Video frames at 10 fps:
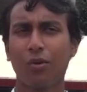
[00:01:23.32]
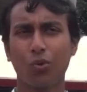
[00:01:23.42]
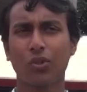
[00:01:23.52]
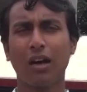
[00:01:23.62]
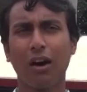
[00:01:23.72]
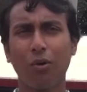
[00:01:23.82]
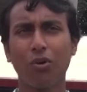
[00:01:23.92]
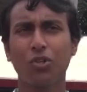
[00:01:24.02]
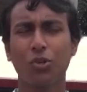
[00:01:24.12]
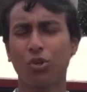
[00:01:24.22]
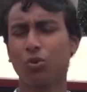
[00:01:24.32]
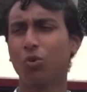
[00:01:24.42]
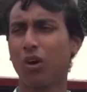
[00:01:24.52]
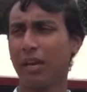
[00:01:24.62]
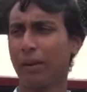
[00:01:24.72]
কোথাও শত
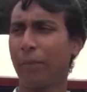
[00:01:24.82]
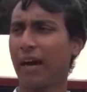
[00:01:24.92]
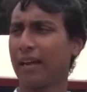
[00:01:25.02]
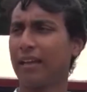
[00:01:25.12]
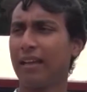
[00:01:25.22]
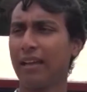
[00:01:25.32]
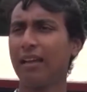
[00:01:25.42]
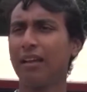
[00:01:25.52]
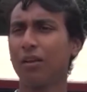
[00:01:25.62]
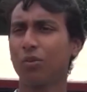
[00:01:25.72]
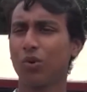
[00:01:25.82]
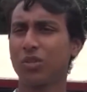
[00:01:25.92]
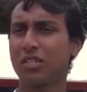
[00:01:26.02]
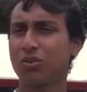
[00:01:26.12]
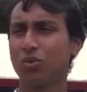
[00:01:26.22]
রঙের পাখি
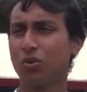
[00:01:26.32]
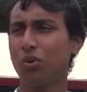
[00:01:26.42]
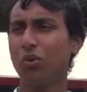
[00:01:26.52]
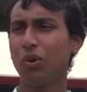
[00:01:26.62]
করছে শুধু